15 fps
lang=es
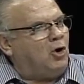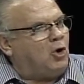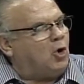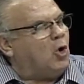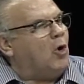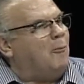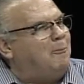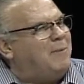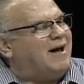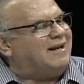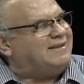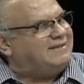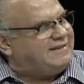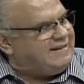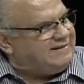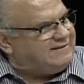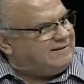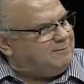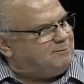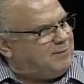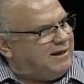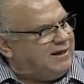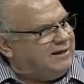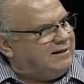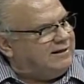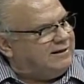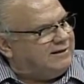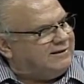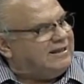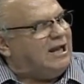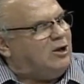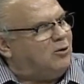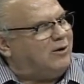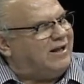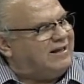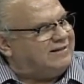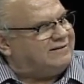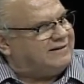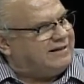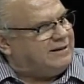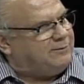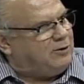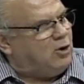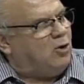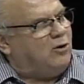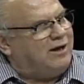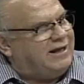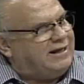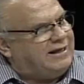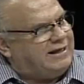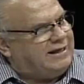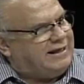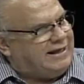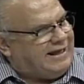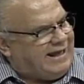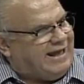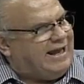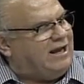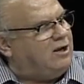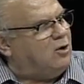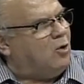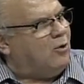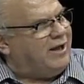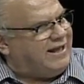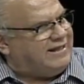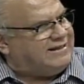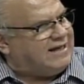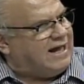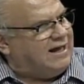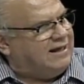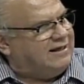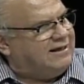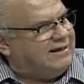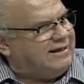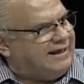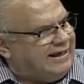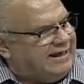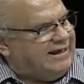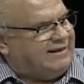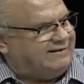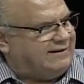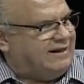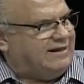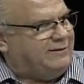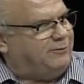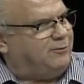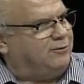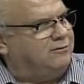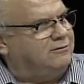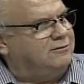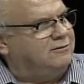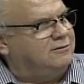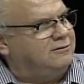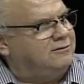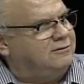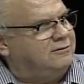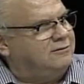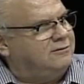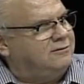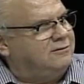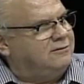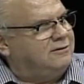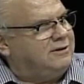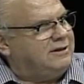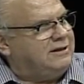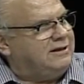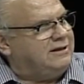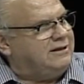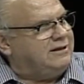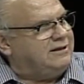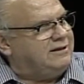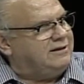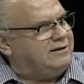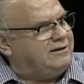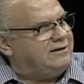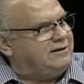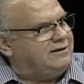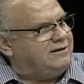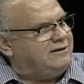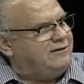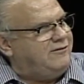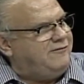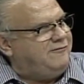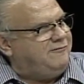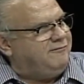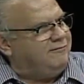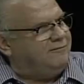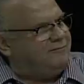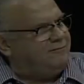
copartícipe de lo que escribió él o ella en ese libro. Doctor, ¿leer es un